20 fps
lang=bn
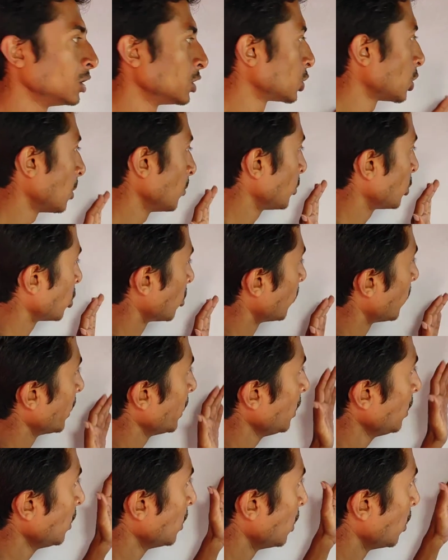সবসময়
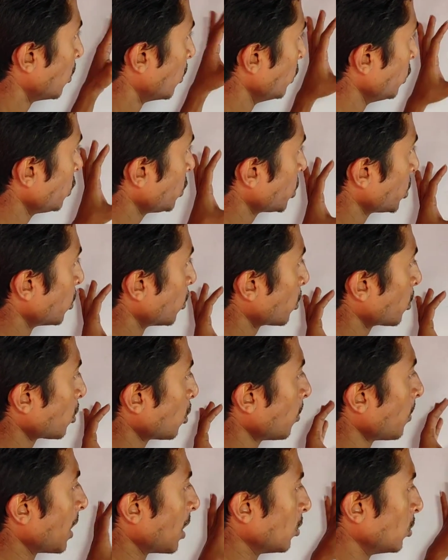ওই ছোট
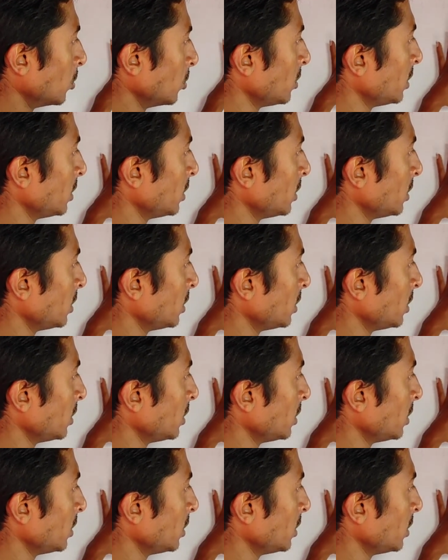বাহুর